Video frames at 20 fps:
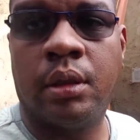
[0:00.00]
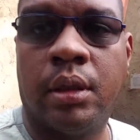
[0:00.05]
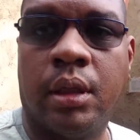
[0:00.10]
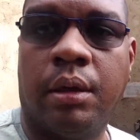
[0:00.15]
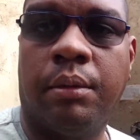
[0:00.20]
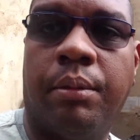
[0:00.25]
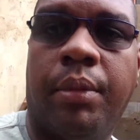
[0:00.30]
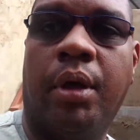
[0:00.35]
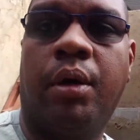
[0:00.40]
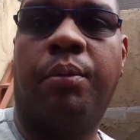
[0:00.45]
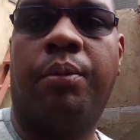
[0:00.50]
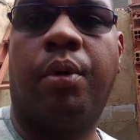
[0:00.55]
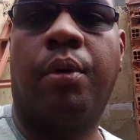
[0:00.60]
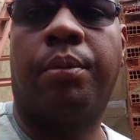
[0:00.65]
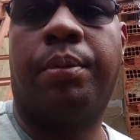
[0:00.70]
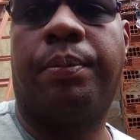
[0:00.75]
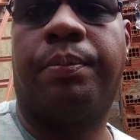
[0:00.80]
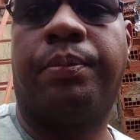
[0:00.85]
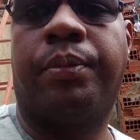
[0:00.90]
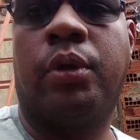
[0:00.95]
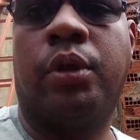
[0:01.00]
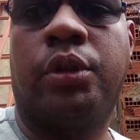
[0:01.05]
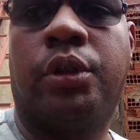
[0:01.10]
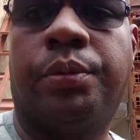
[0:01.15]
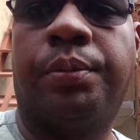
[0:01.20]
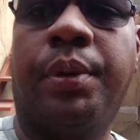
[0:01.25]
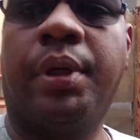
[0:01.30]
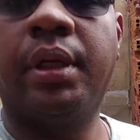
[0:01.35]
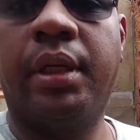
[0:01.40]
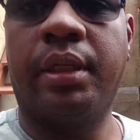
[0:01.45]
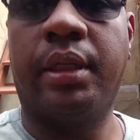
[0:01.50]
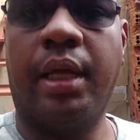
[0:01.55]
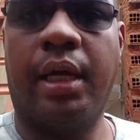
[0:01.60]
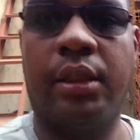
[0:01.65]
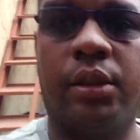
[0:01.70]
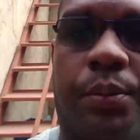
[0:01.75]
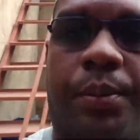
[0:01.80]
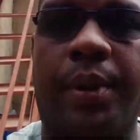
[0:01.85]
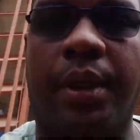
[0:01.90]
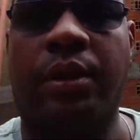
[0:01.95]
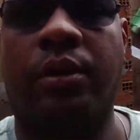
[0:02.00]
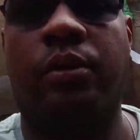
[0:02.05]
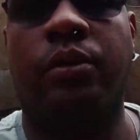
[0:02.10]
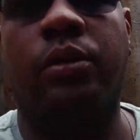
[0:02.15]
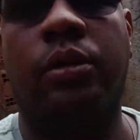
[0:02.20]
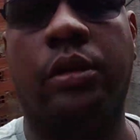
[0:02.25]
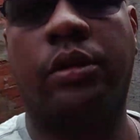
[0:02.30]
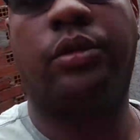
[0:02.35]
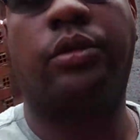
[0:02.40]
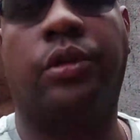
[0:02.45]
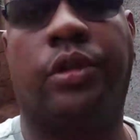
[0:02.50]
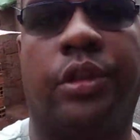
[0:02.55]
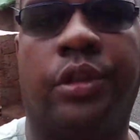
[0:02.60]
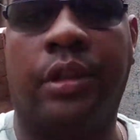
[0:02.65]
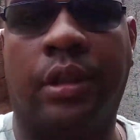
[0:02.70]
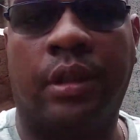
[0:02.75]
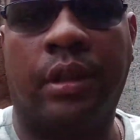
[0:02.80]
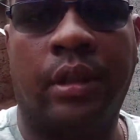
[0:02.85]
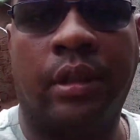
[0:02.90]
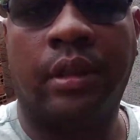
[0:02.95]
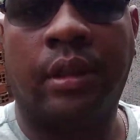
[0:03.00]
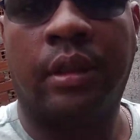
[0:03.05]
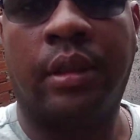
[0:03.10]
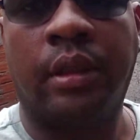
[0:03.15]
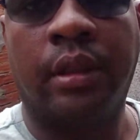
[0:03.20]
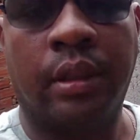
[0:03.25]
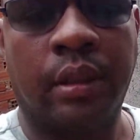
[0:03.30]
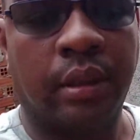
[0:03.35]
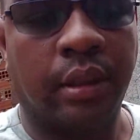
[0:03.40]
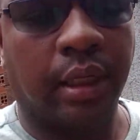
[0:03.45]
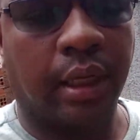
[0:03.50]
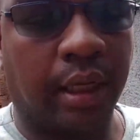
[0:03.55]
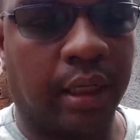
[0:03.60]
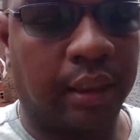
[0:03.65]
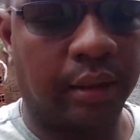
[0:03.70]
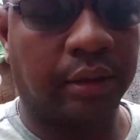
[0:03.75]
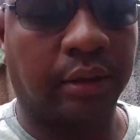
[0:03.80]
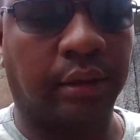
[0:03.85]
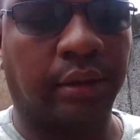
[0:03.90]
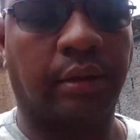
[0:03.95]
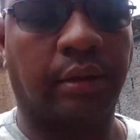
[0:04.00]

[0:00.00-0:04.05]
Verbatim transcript: Tá bem? Prosperidade para todos, tá?